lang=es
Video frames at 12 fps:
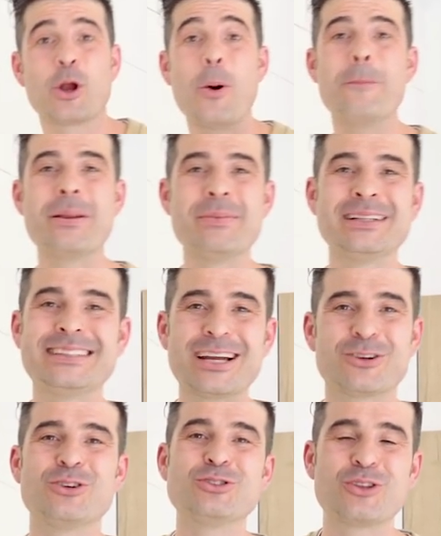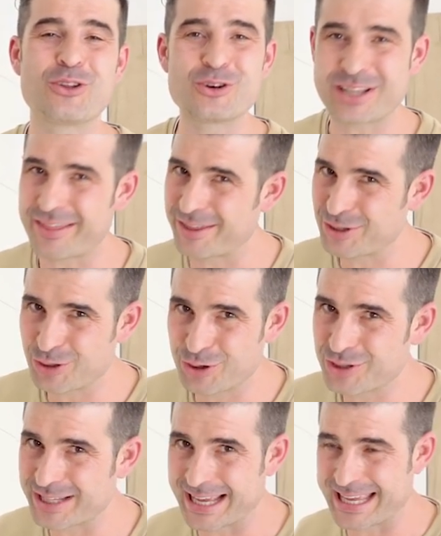complementar con todos los
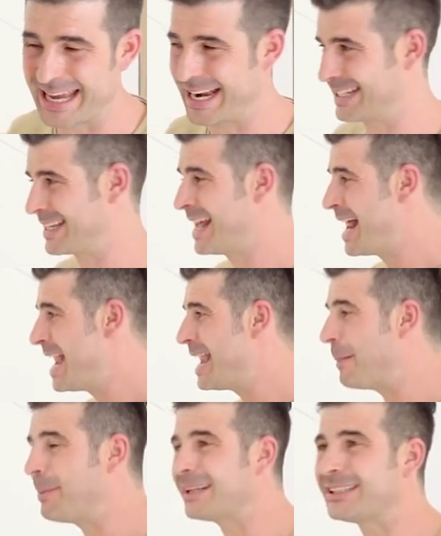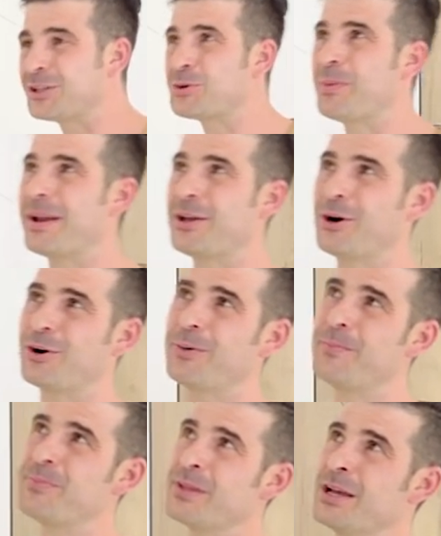accesorios que quieras. La parte superior
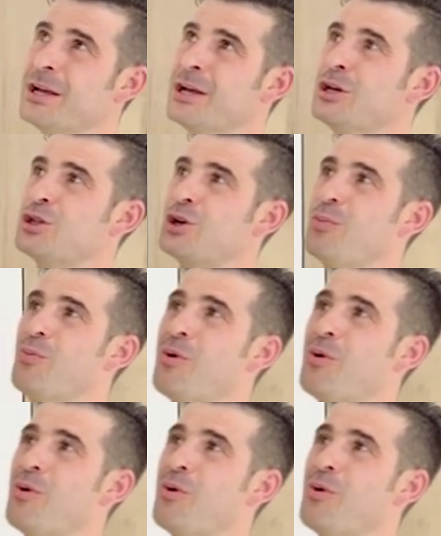son